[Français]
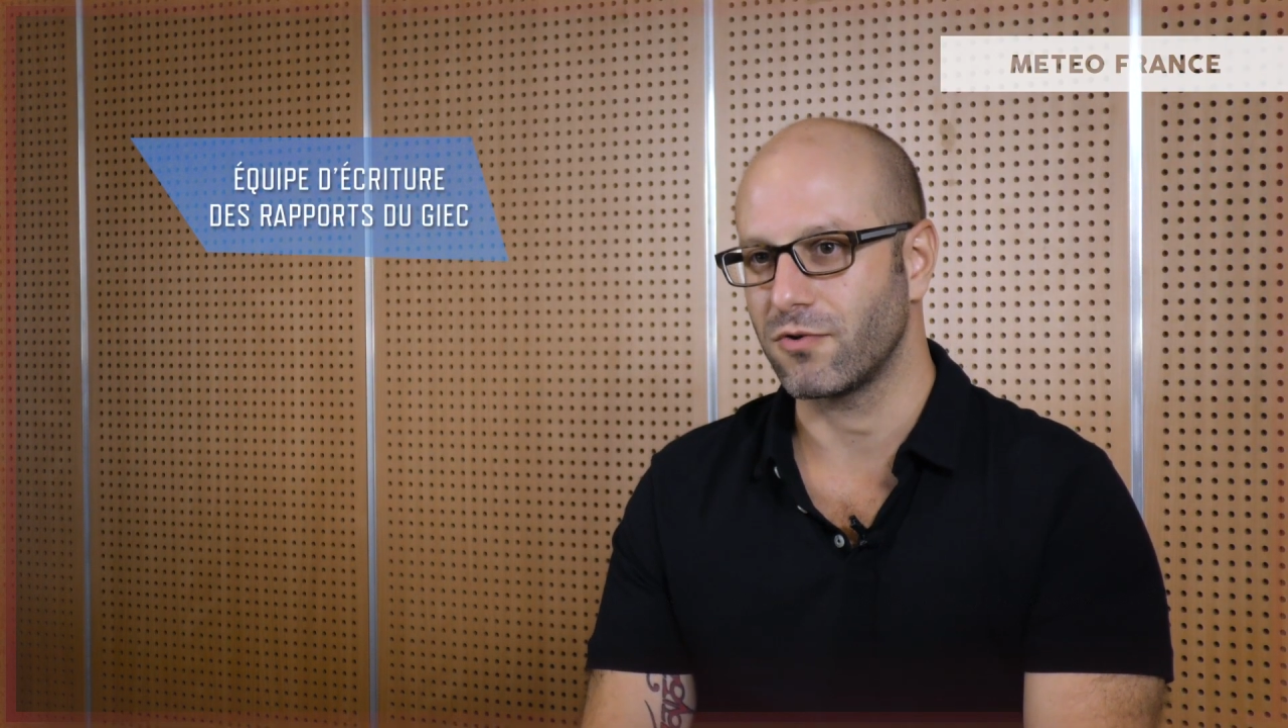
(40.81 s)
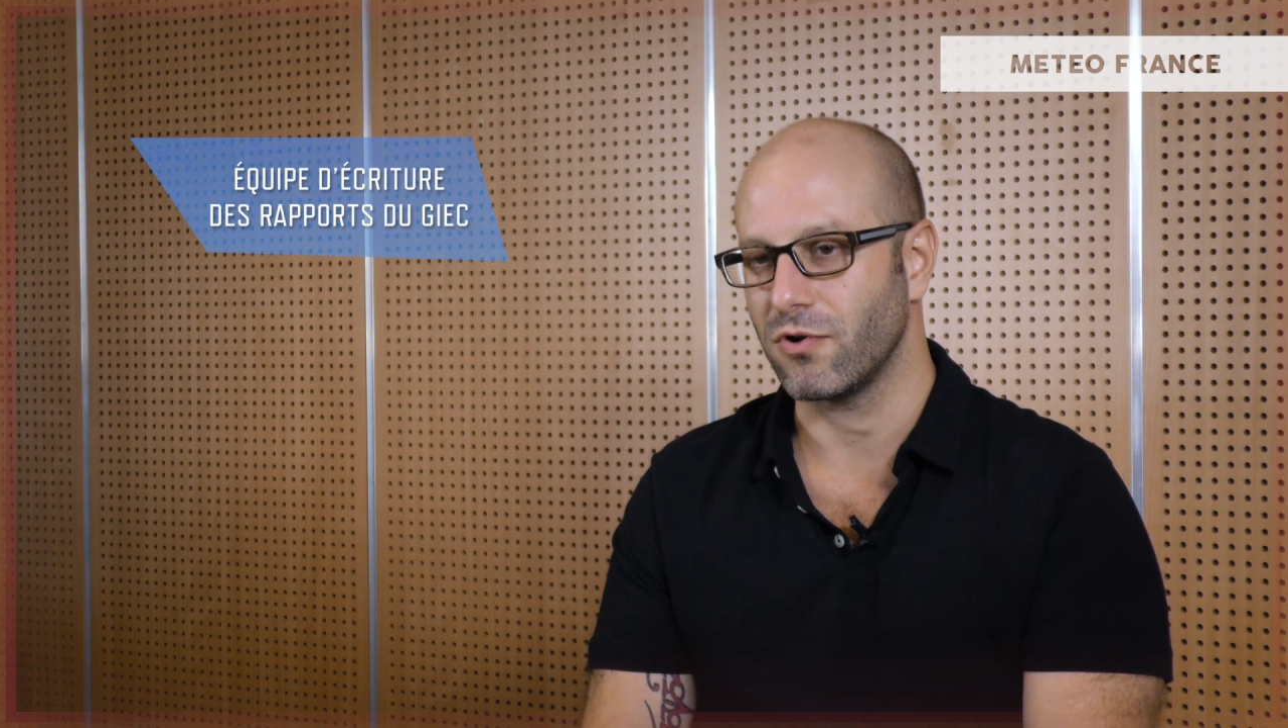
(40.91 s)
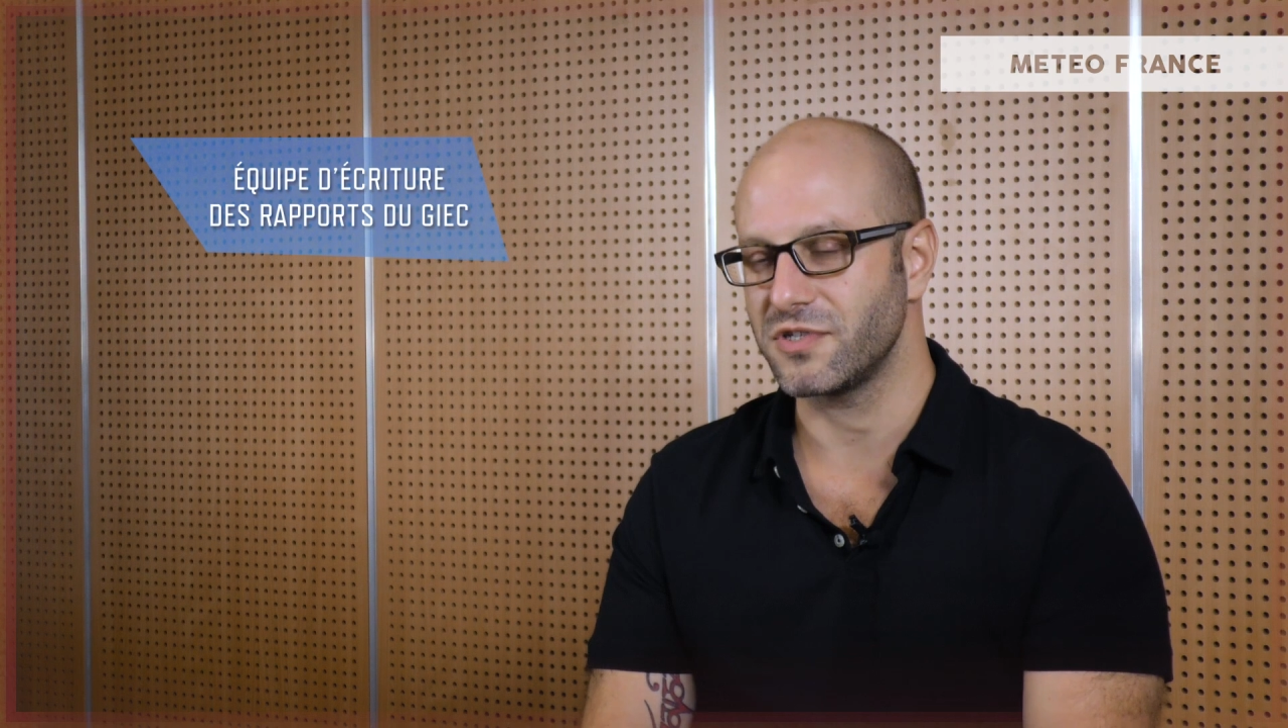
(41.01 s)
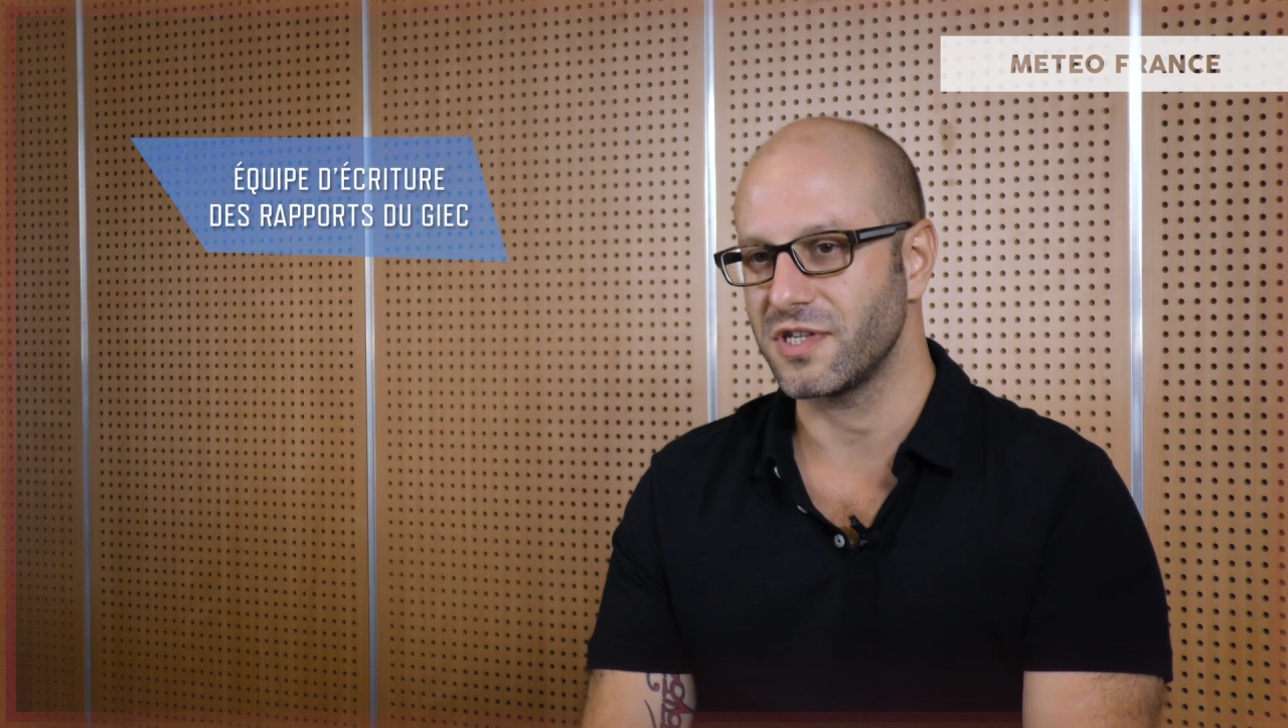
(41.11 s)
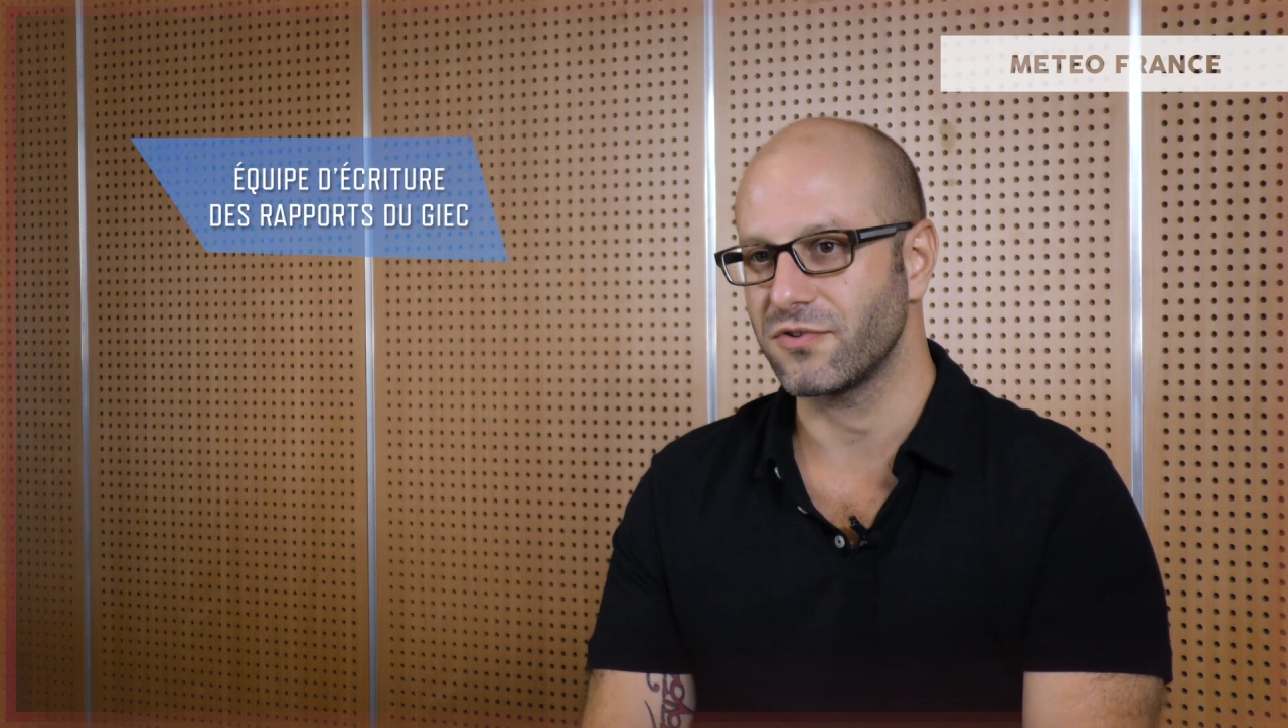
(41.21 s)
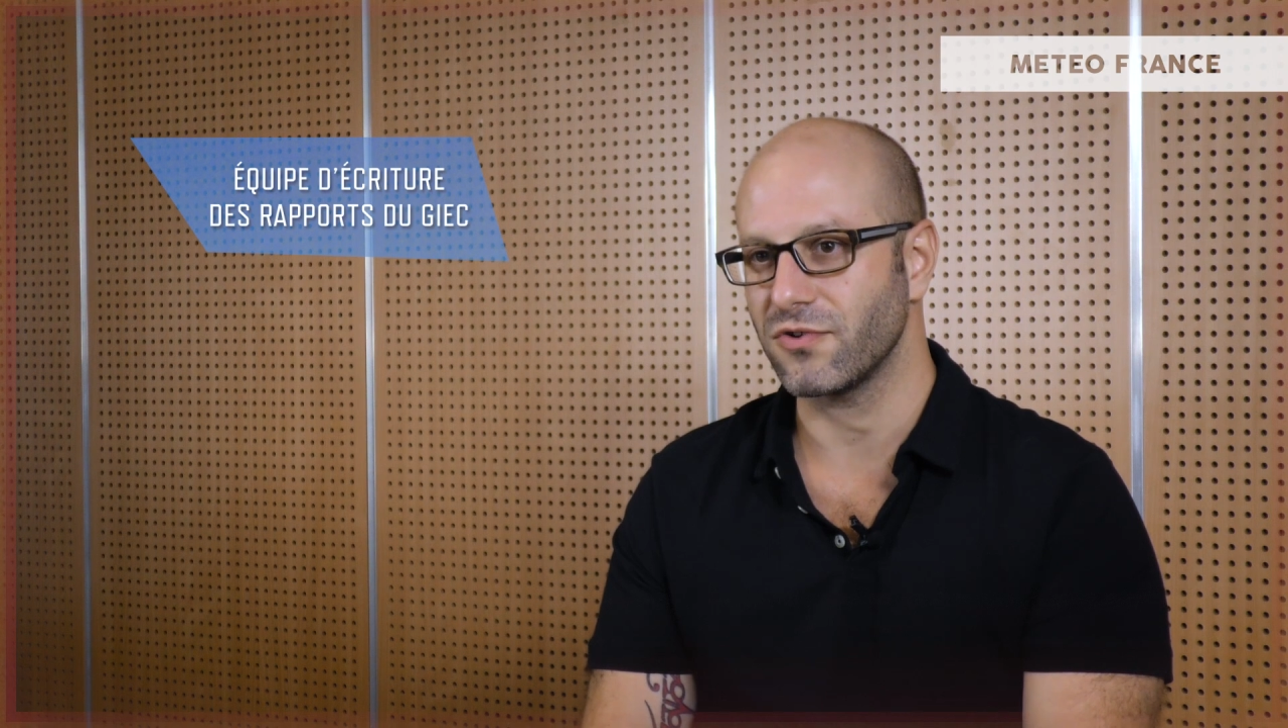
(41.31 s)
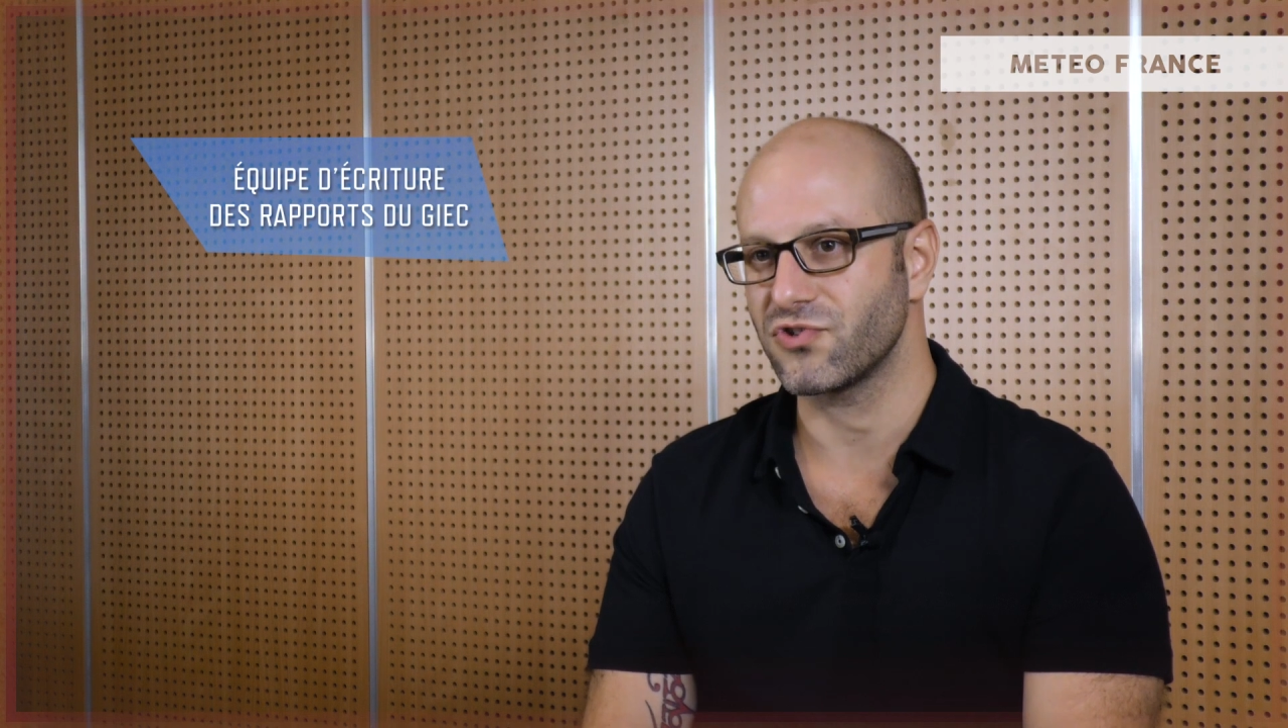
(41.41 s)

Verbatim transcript: coordinateurs